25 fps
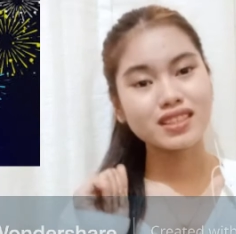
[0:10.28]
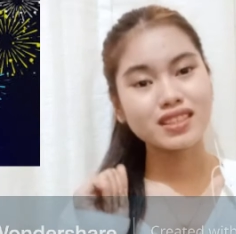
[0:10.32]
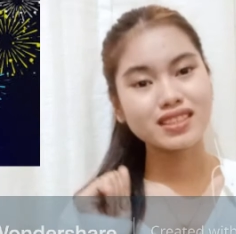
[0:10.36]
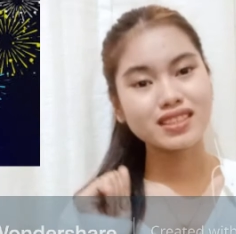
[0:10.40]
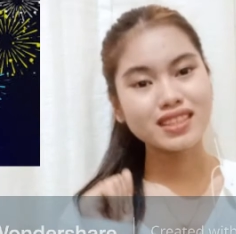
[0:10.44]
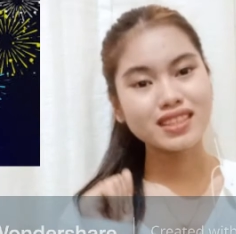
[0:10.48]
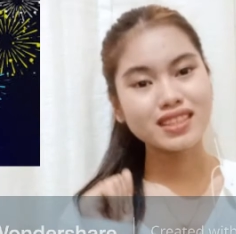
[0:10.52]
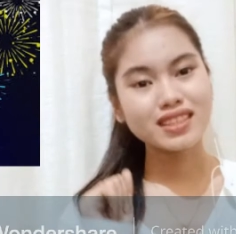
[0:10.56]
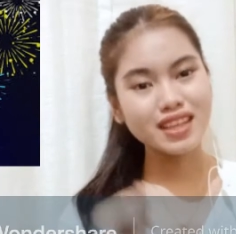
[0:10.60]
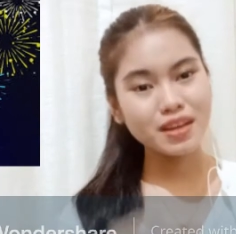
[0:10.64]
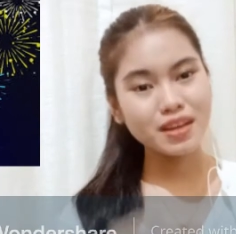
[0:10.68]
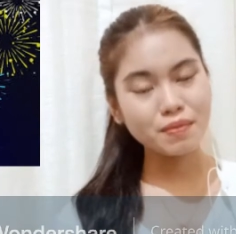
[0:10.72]

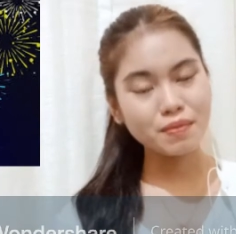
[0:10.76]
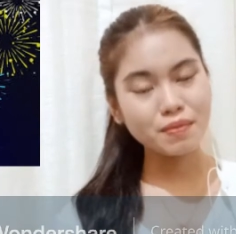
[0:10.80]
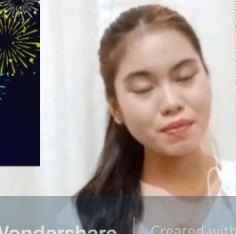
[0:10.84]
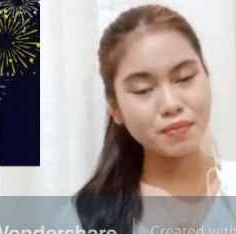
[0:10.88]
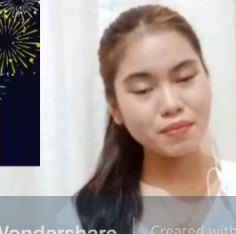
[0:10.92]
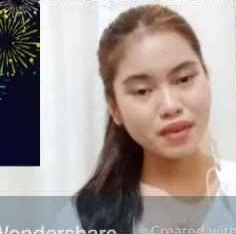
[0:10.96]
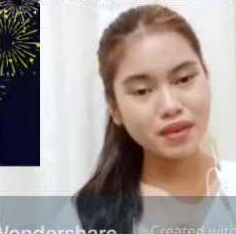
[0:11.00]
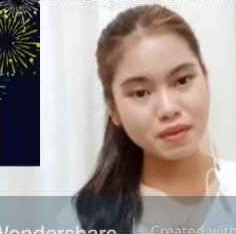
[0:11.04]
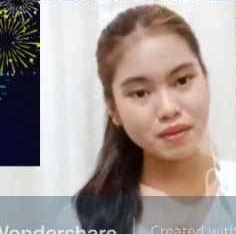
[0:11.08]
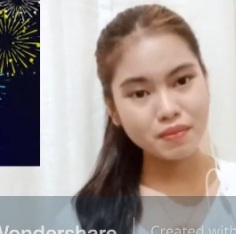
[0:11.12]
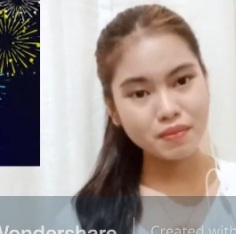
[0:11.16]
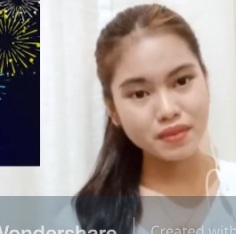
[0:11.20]
C'est le
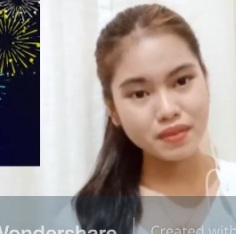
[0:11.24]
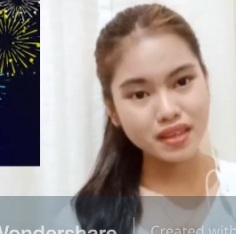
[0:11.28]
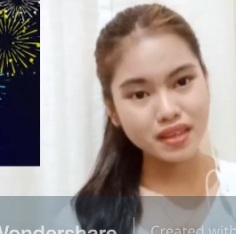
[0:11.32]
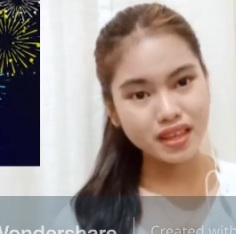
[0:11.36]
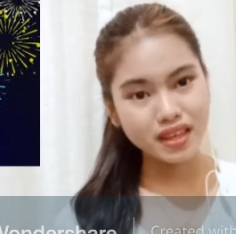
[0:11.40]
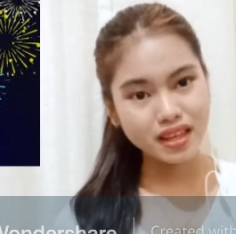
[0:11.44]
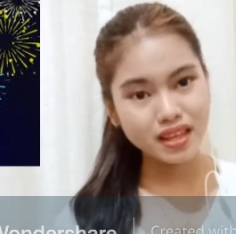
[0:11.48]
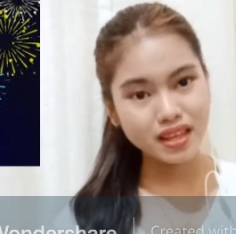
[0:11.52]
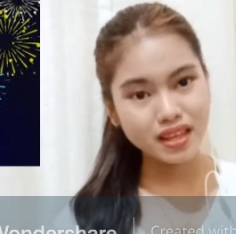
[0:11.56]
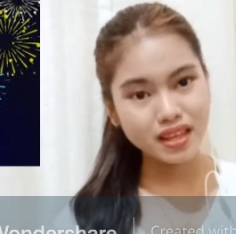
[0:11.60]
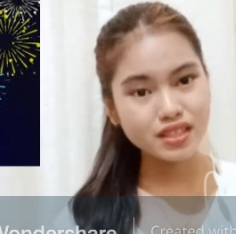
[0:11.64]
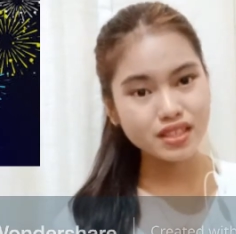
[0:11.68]

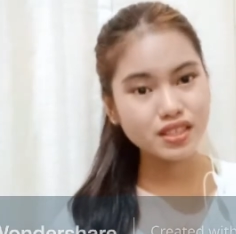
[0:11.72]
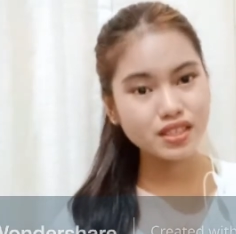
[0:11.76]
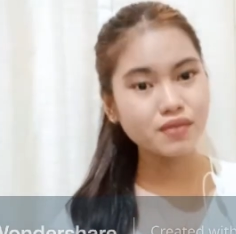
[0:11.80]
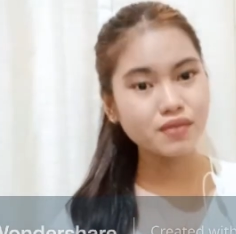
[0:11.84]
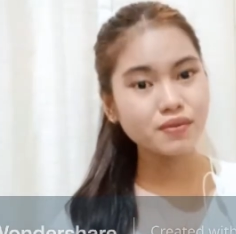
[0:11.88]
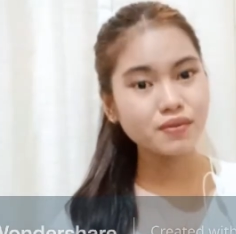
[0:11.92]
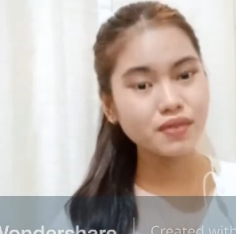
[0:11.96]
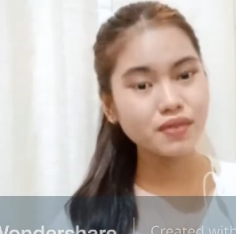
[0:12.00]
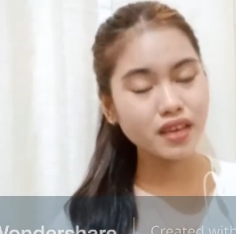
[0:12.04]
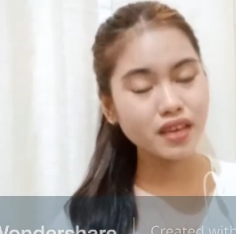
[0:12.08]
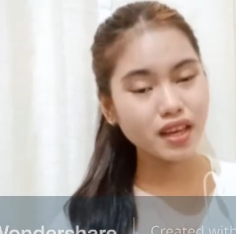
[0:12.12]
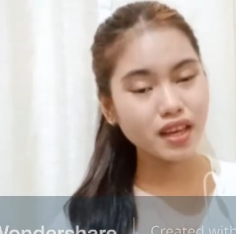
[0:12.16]
1er
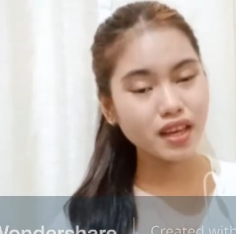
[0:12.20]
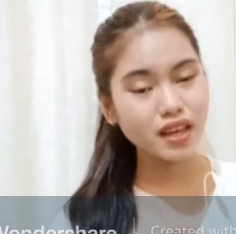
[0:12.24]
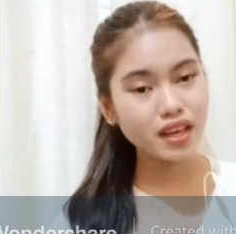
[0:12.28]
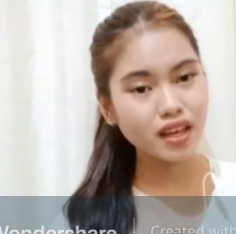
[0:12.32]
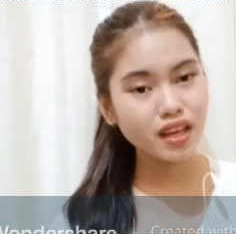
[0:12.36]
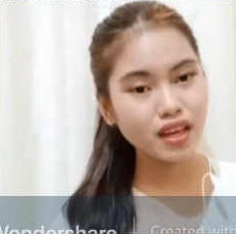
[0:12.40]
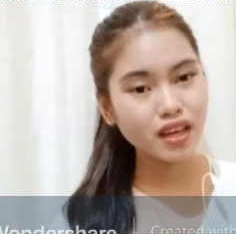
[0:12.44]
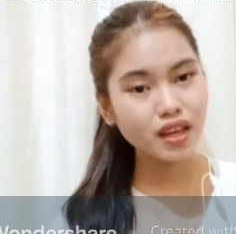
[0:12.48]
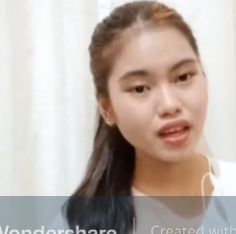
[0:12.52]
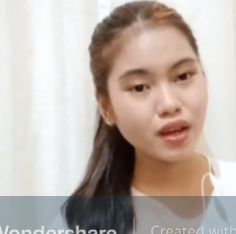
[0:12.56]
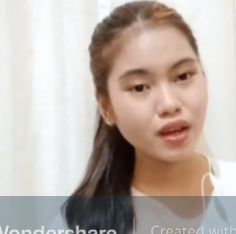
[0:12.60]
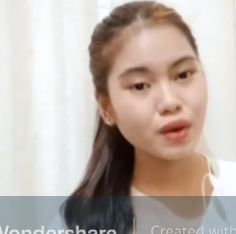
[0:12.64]

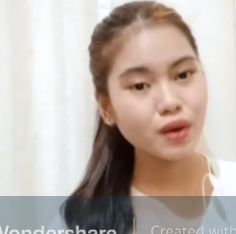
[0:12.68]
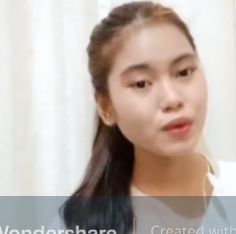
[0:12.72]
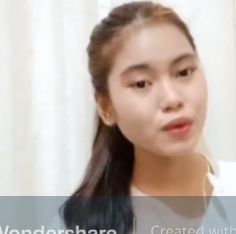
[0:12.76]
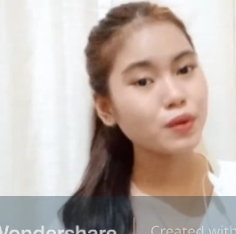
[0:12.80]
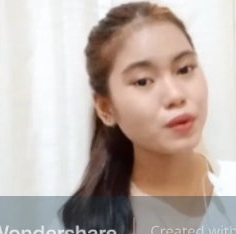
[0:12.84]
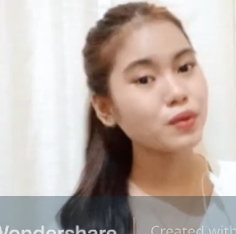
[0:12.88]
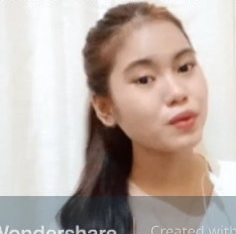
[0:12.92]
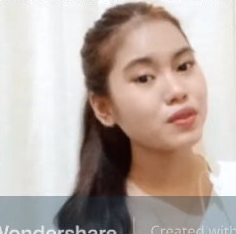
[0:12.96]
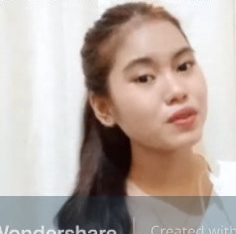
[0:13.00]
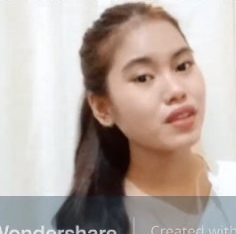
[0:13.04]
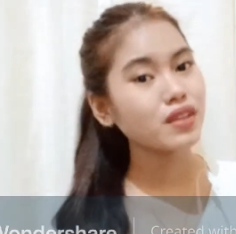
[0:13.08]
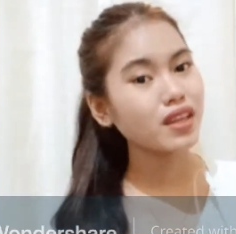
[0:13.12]
janvier,
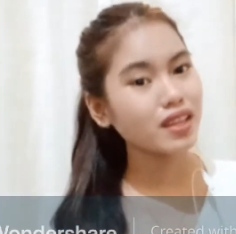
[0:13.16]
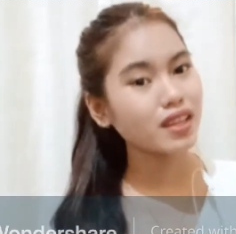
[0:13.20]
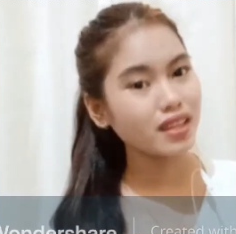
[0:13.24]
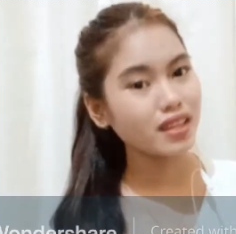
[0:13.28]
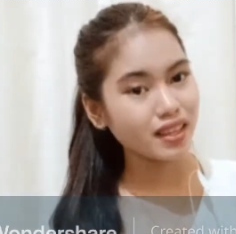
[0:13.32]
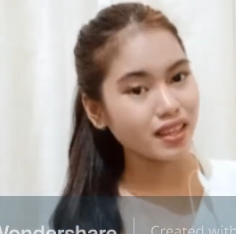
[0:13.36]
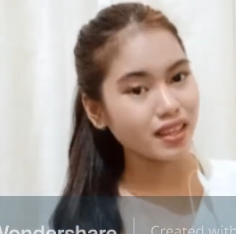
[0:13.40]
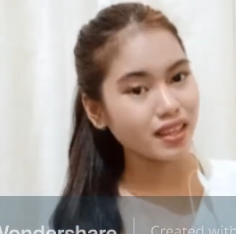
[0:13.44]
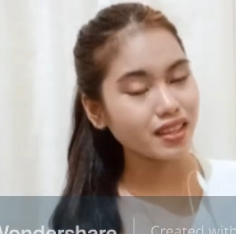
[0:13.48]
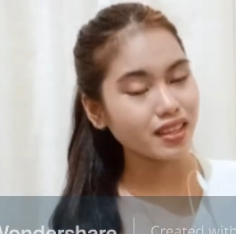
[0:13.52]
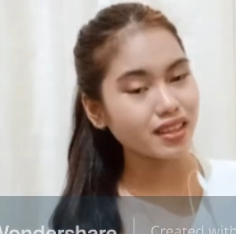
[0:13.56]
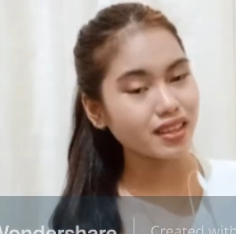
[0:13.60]
une
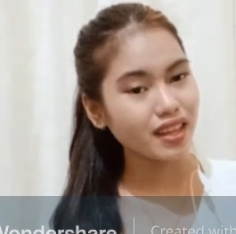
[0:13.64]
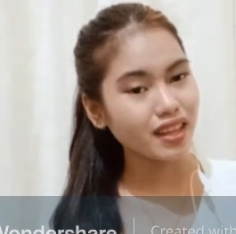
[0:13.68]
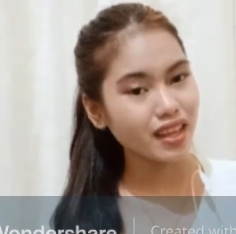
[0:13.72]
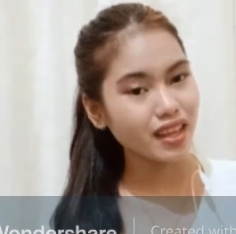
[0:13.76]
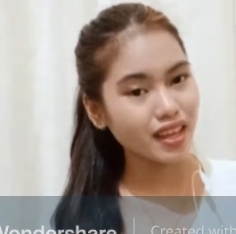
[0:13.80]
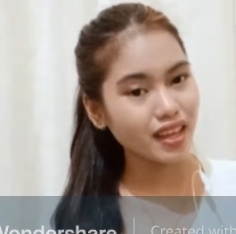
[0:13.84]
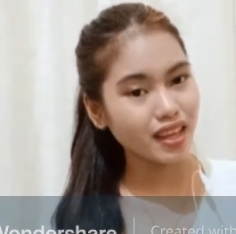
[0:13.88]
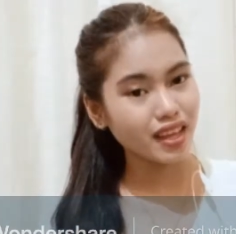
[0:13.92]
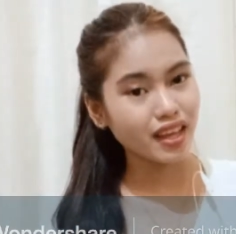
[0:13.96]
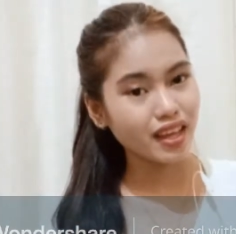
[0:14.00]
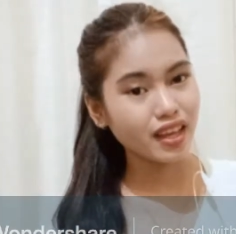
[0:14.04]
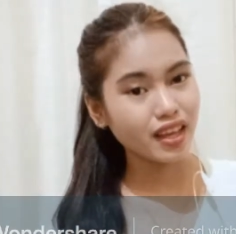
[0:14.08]
année
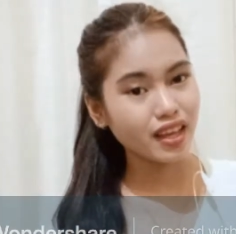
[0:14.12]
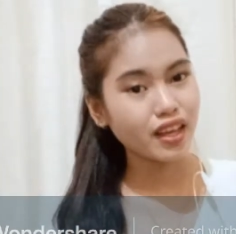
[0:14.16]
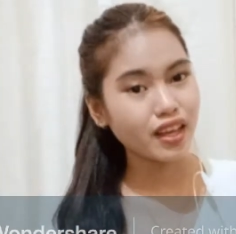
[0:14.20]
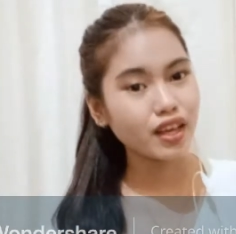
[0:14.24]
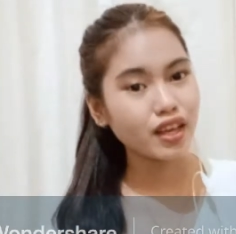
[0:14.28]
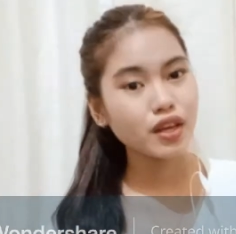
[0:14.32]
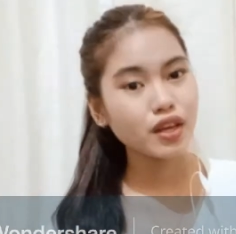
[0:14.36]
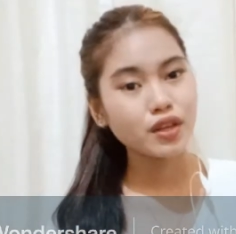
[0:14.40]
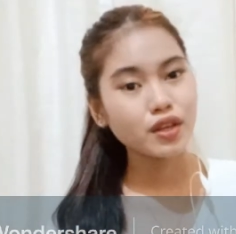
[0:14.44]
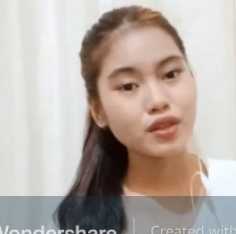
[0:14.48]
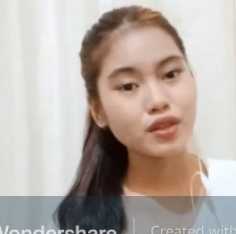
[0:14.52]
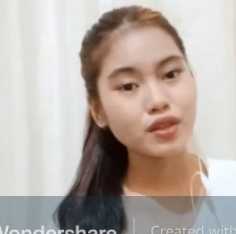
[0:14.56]
de
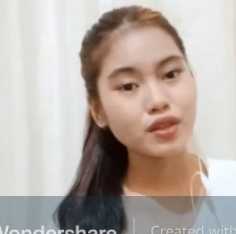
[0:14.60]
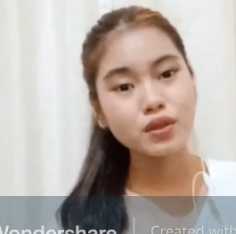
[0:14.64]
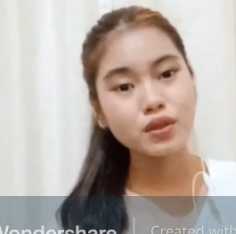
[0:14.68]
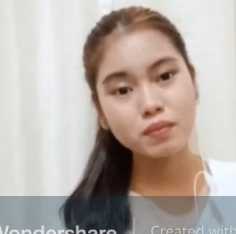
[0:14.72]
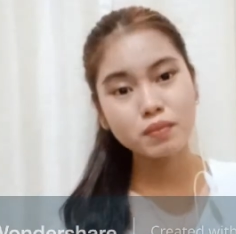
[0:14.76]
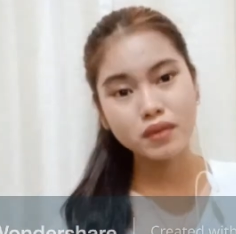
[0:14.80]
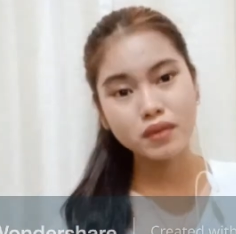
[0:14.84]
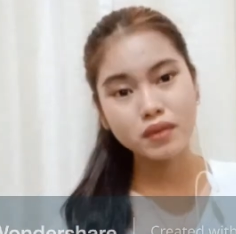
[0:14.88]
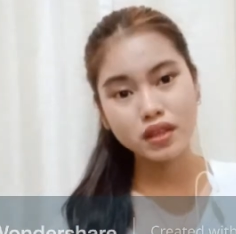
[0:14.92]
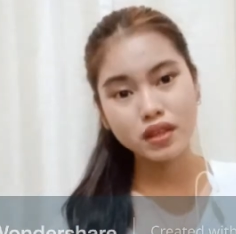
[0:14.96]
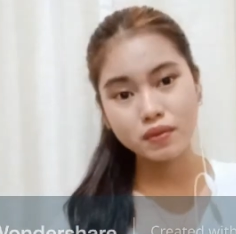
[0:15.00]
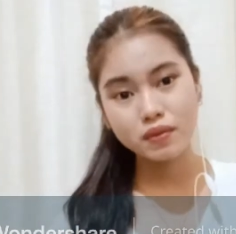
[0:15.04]

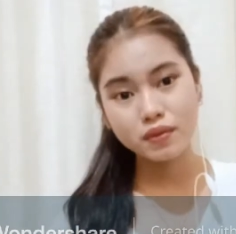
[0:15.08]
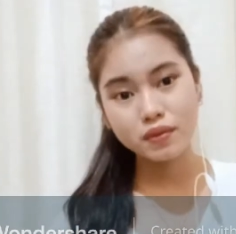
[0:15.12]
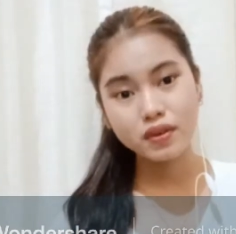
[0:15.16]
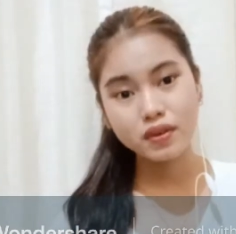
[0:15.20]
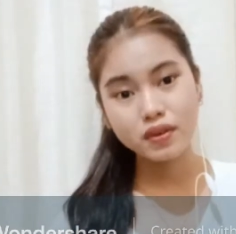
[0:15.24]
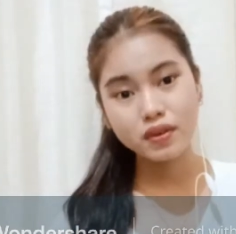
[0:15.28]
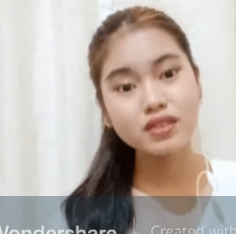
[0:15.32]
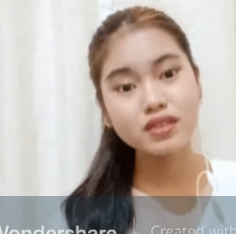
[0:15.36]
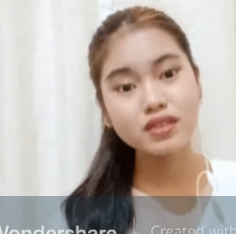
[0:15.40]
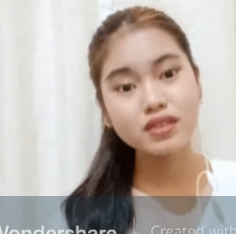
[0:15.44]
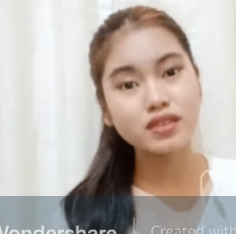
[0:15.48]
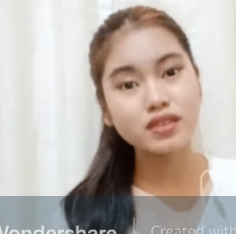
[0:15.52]

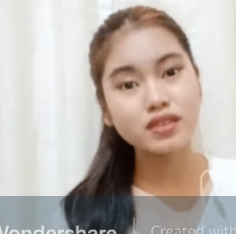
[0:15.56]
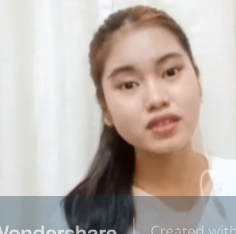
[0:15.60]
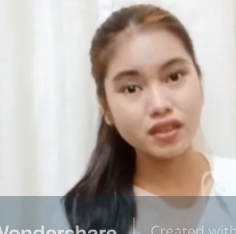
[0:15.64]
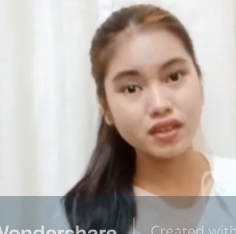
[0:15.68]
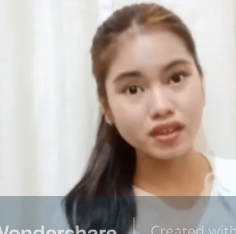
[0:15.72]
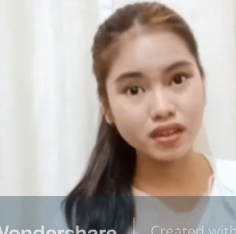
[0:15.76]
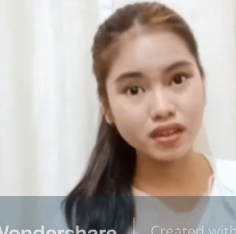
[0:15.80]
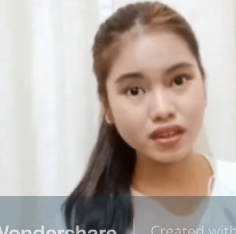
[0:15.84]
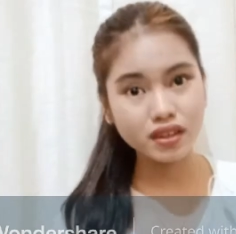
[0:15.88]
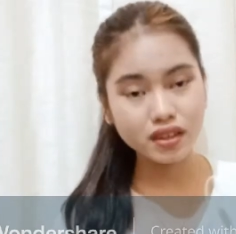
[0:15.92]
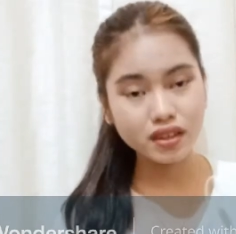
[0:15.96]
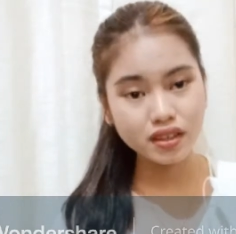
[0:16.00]

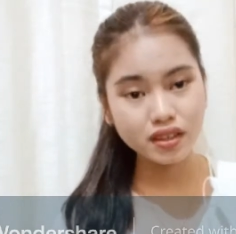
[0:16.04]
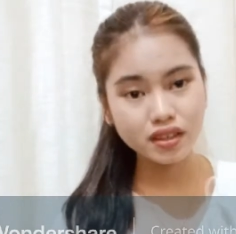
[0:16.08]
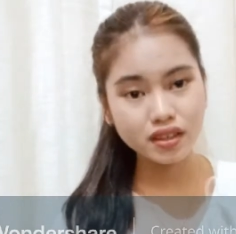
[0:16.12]
2021.